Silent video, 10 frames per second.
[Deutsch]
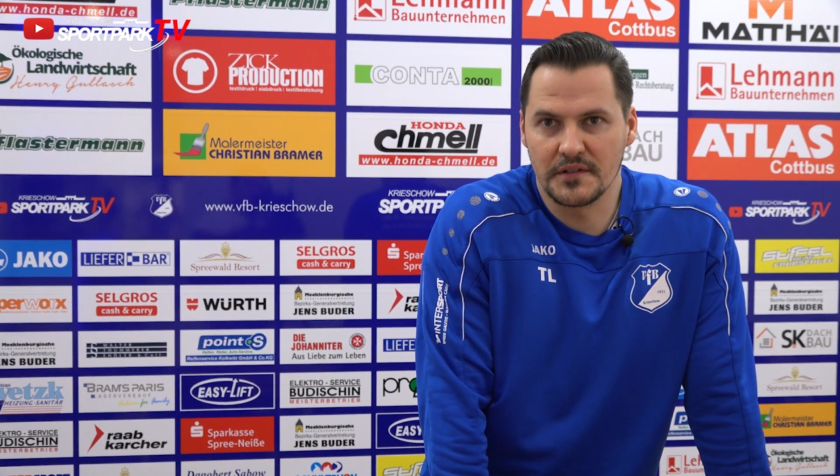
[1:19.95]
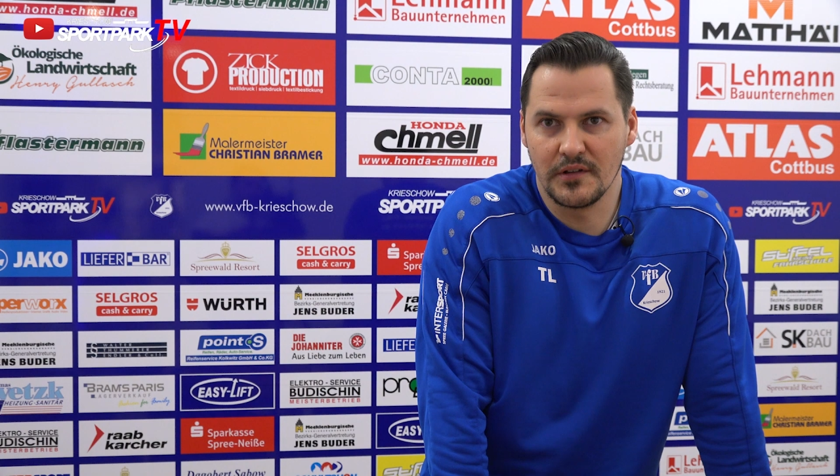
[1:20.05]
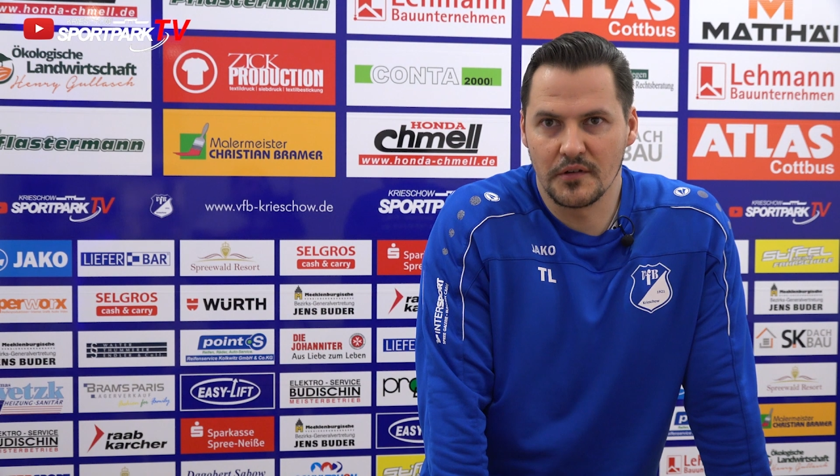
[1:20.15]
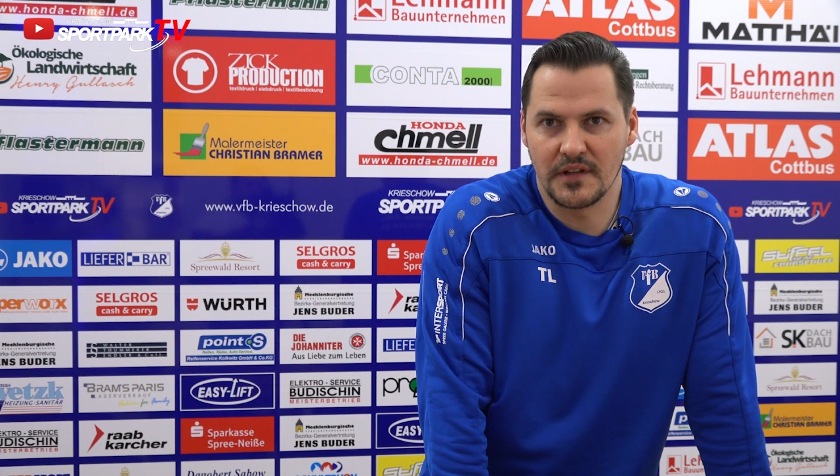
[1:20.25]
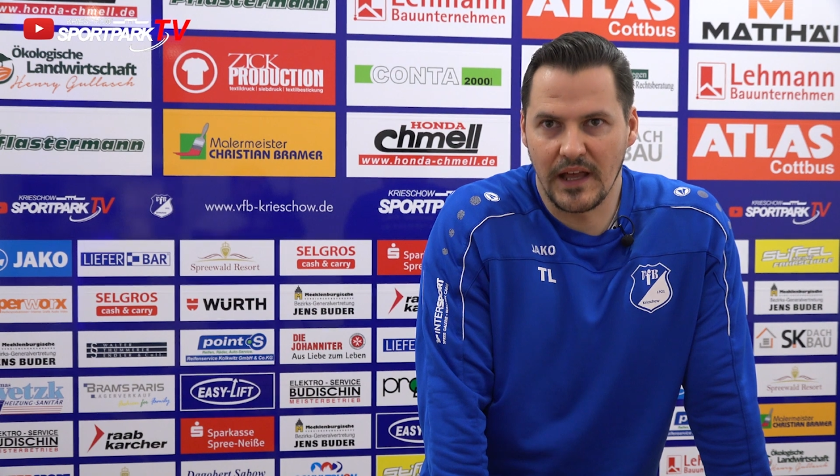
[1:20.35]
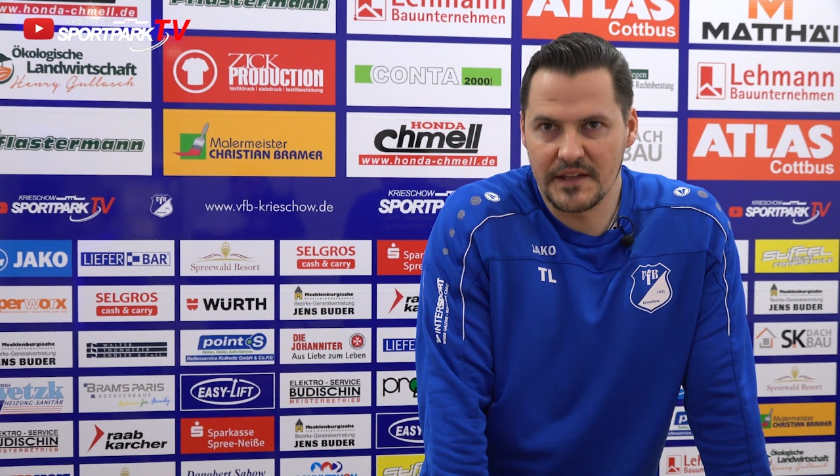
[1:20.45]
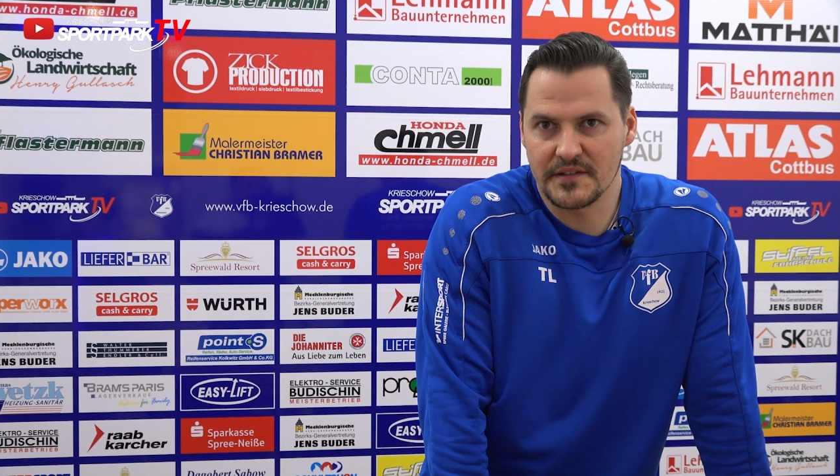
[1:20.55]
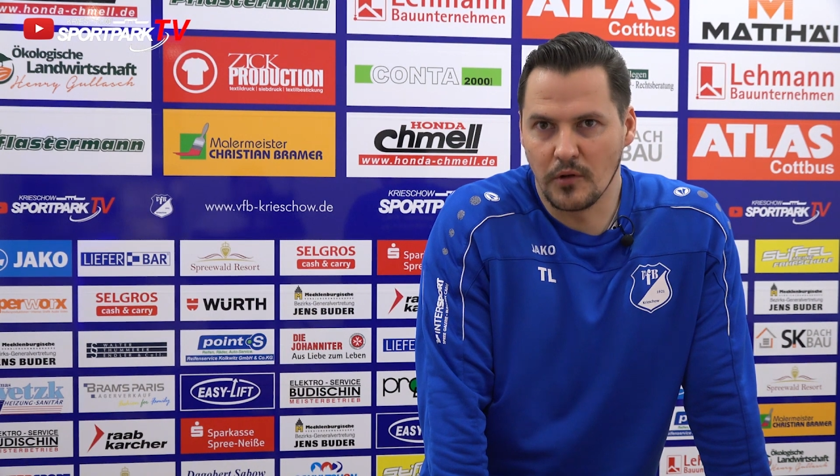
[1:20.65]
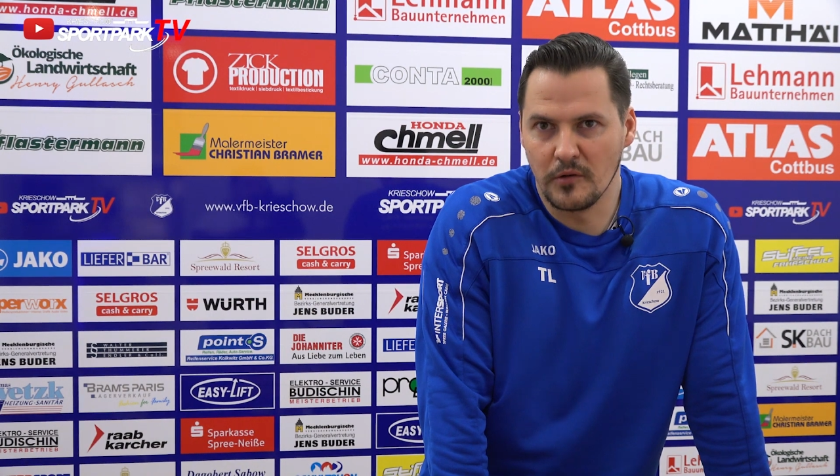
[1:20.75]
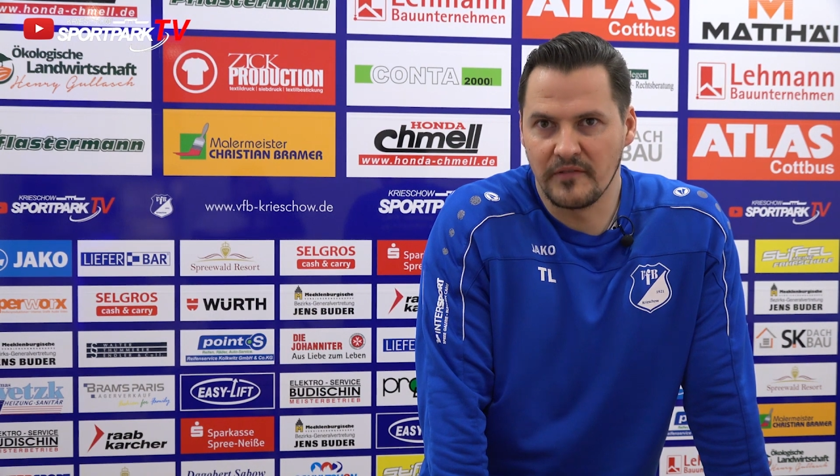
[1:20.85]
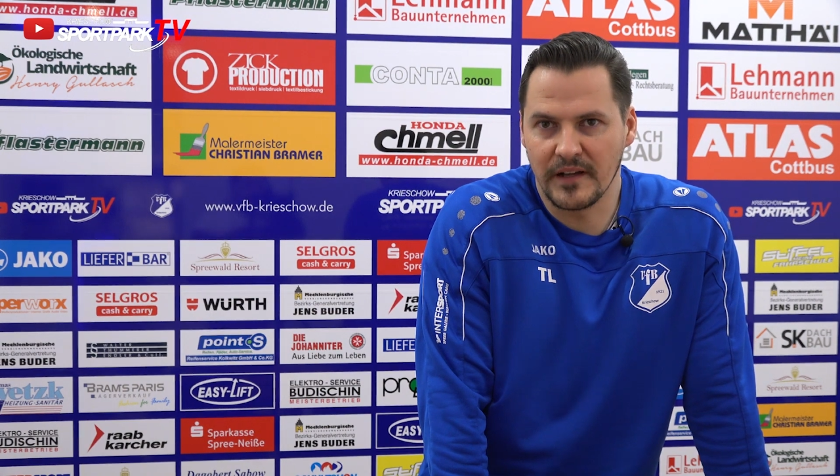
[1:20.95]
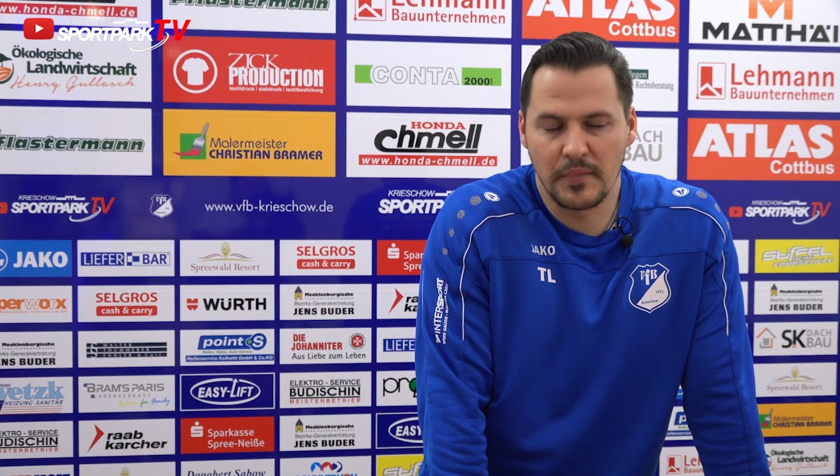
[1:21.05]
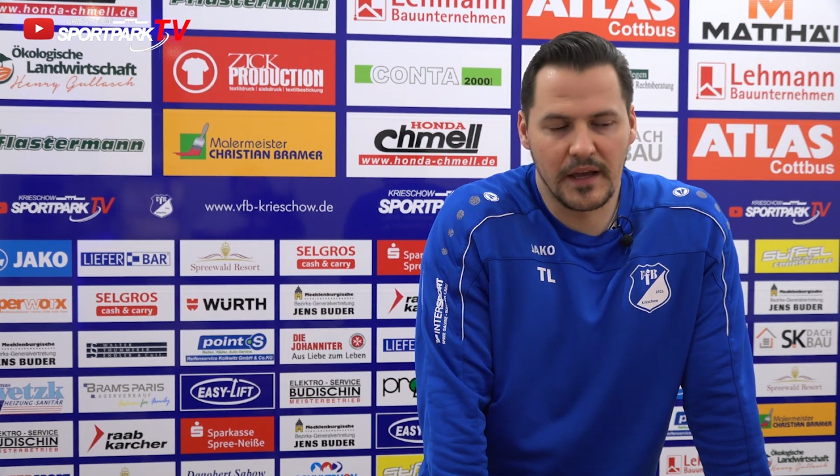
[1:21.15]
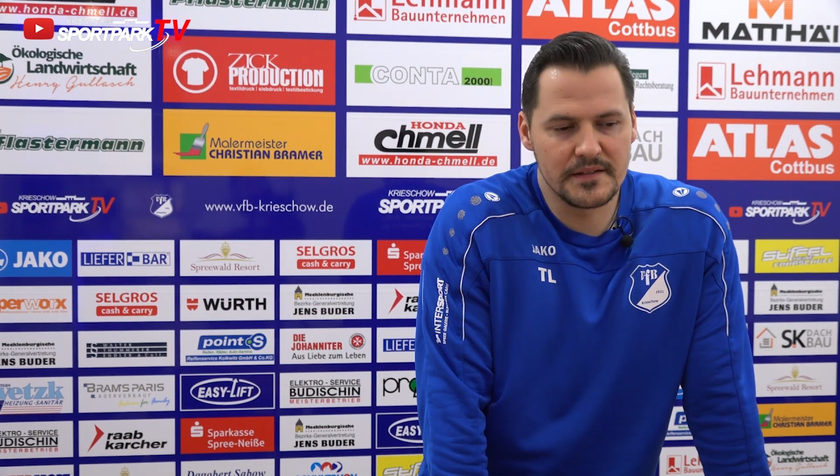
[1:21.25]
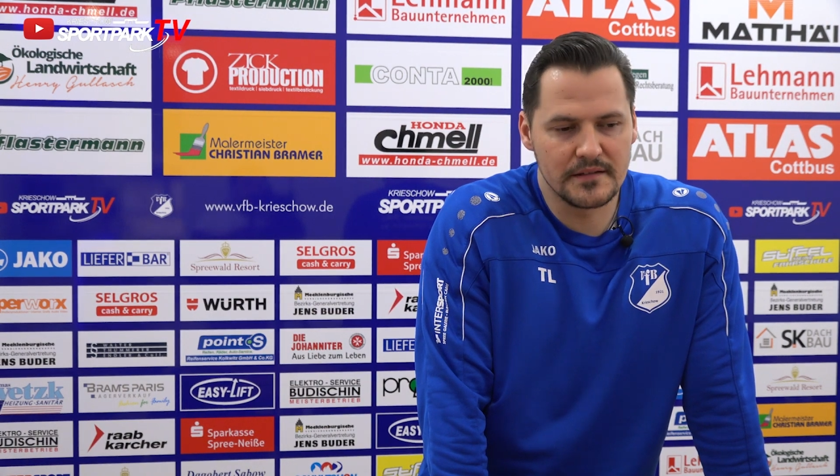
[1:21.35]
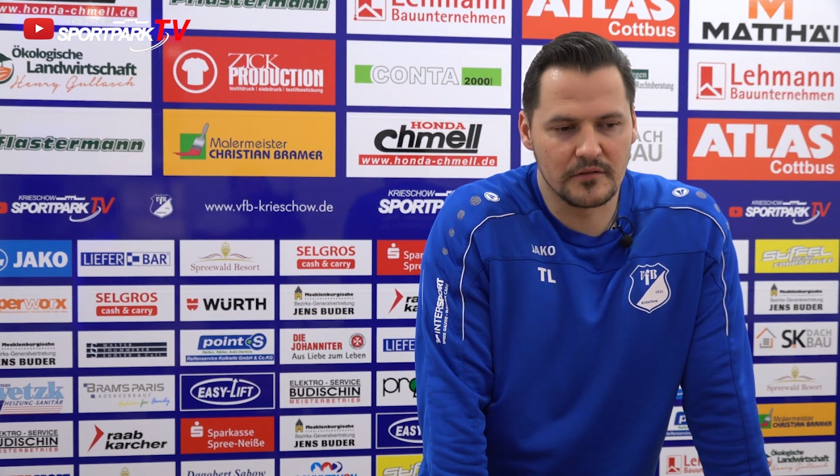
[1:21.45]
die aus der ersten Elf wegbrechen.